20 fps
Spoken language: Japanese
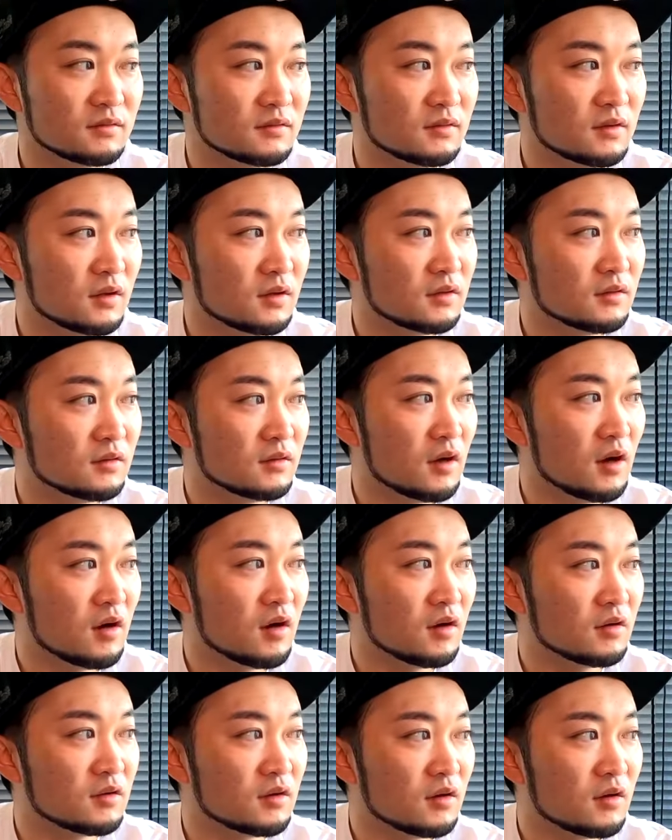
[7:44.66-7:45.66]
で、
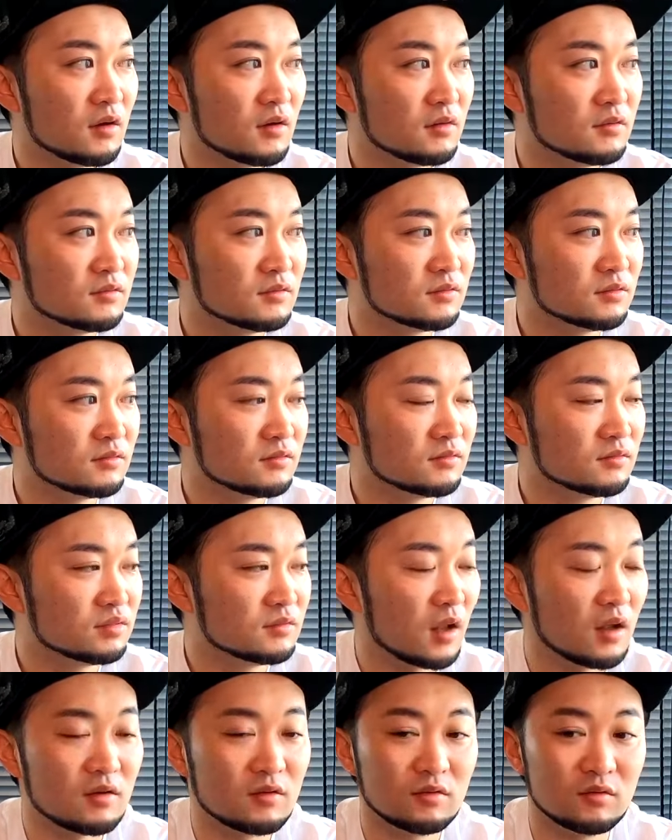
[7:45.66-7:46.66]
上がってから二
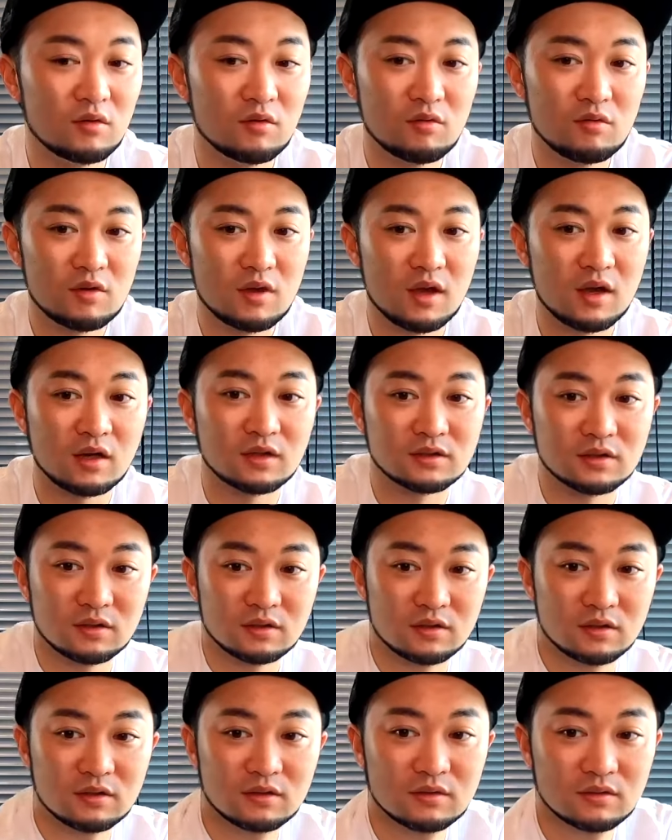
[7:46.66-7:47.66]
人とも大喧嘩して
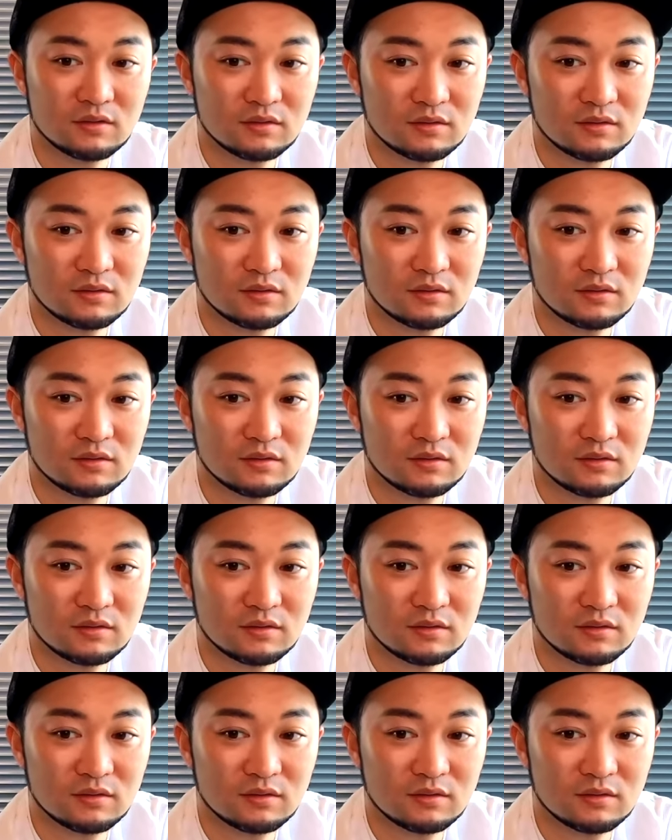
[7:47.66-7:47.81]
て。